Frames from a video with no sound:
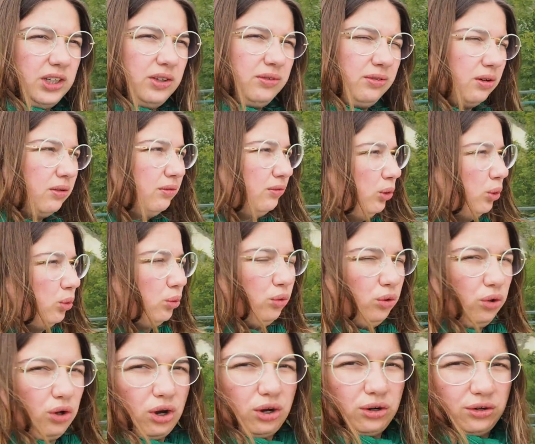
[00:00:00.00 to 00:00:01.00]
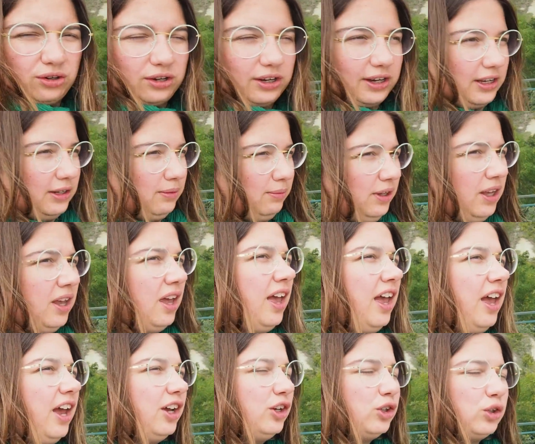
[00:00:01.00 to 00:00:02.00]
qui fait environ 1 heure, 1 heure et demie,
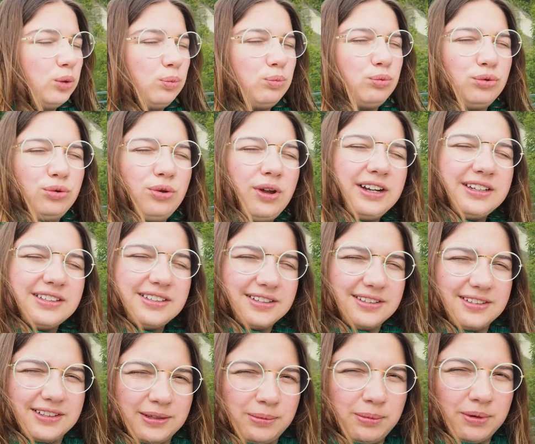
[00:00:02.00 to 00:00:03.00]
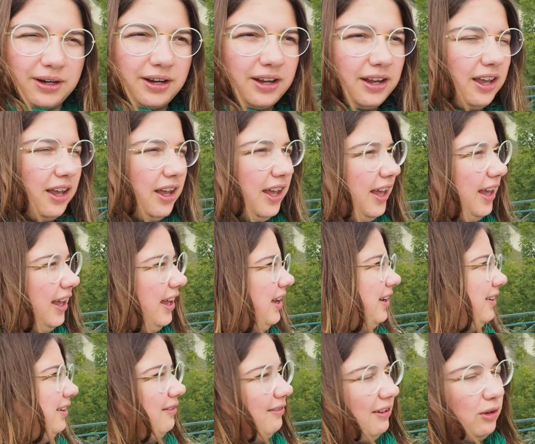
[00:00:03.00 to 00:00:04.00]
qui est plutôt accessible
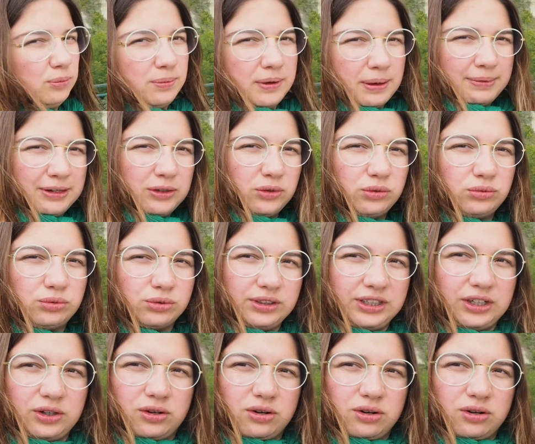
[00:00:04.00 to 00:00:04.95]
et qui va nous permettre de tourner